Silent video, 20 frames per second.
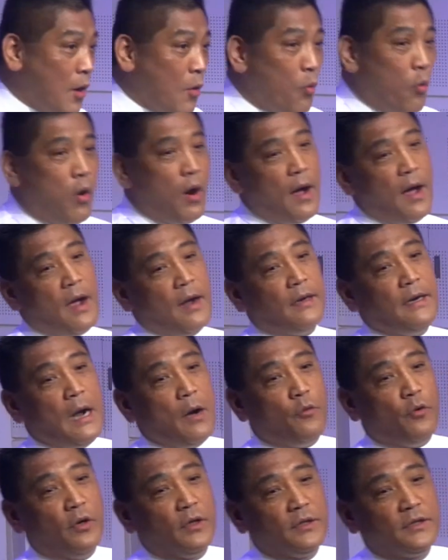哇，让
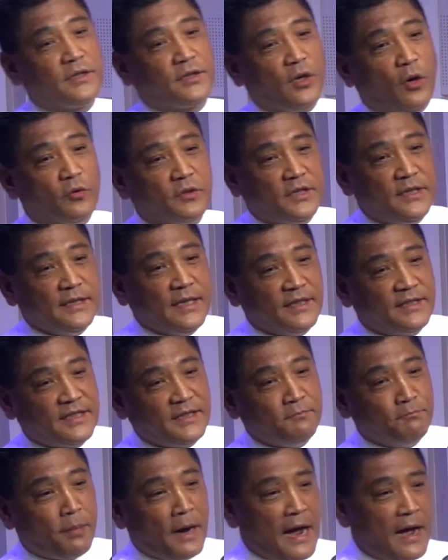我受尽了
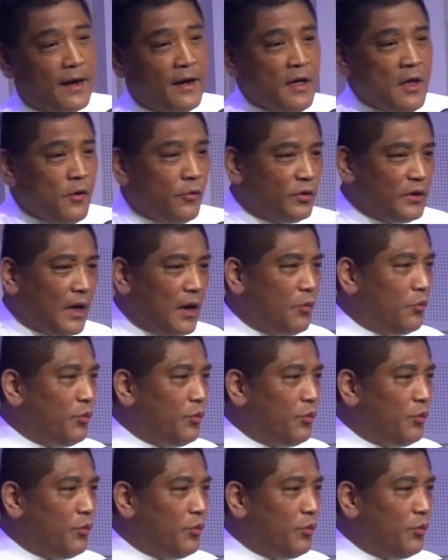惊怕。我想